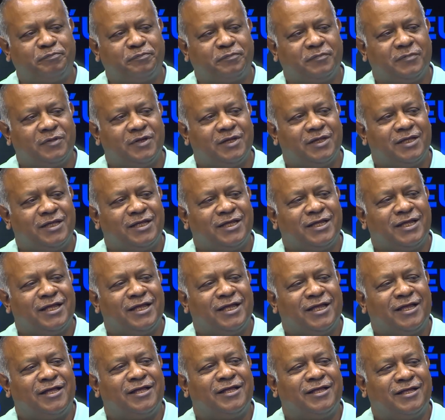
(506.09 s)
Les îles
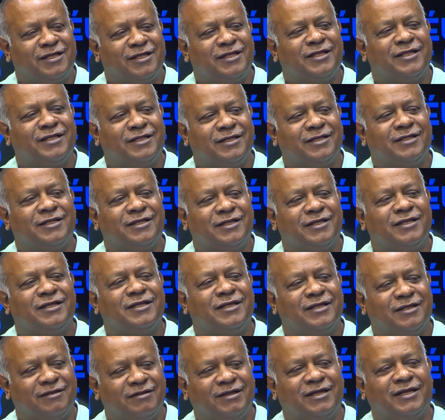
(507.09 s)
Andaman et
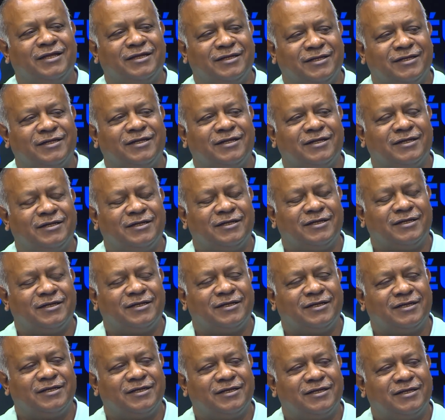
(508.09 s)
Nicobar. Hein.
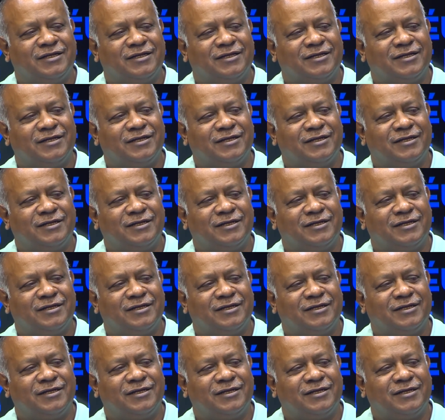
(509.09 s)
Et ce sont...